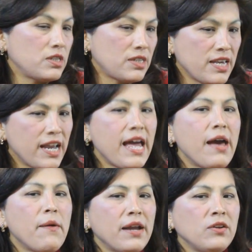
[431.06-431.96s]
se
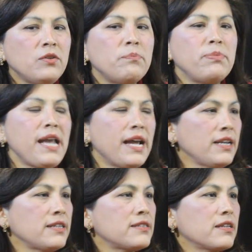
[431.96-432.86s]
señalaba, ¿no?
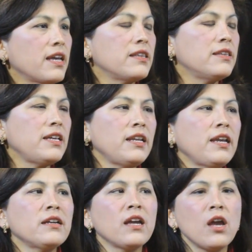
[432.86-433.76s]
Planes que
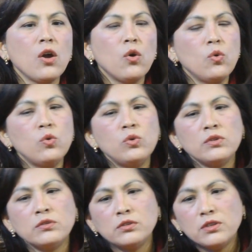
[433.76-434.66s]
tienen
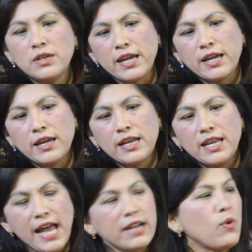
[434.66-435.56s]
un
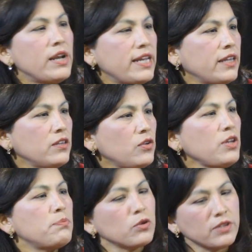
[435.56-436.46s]
eh, largo
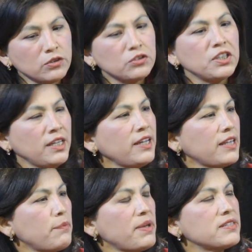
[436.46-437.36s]
aliento y por tanto tienen
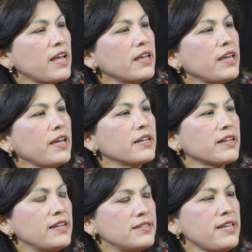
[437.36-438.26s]
etapas que hay que
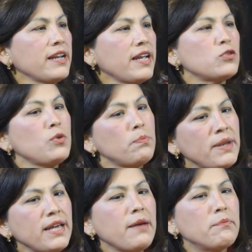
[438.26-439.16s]
realizar. Eso
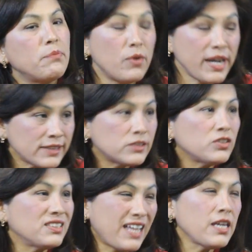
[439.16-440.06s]
implica, por
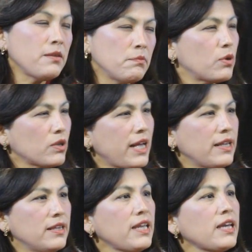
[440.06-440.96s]
eso es tan
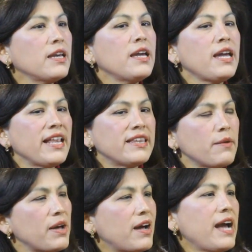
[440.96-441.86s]
importante el
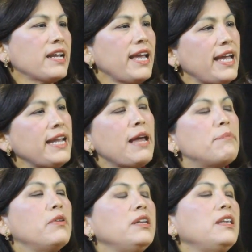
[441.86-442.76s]
trabajar en
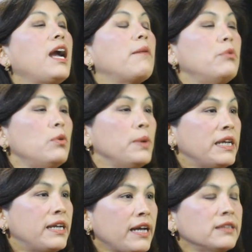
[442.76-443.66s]
la política
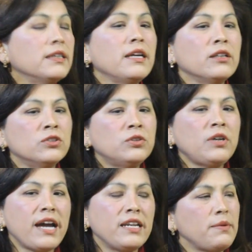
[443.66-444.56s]
pública,
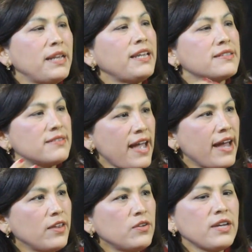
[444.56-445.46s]
¿no? a nivel de
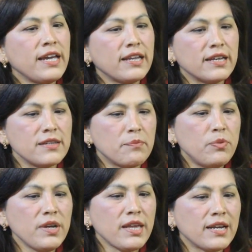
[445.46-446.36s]
Estado, el que se
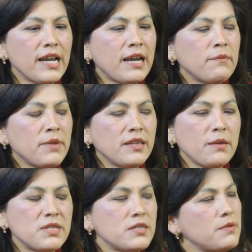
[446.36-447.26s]
pueda
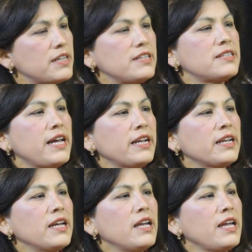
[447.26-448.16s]
claramente
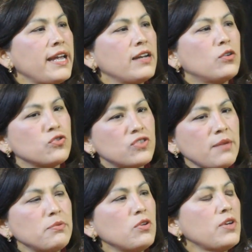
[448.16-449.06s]
visibilizar el
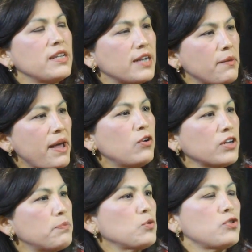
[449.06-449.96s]
concepto del trabajo,
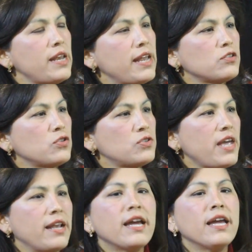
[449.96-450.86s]
responsabilidad
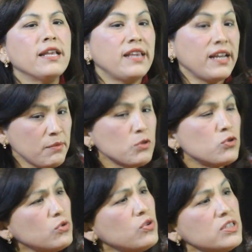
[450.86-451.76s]
social
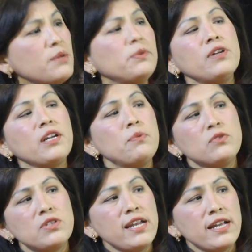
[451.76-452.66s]
tenemos un concepto de
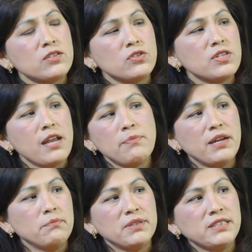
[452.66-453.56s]
responsabilidad social
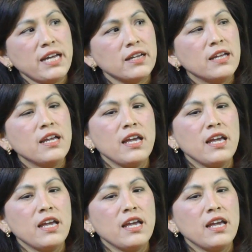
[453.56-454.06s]
para empezar.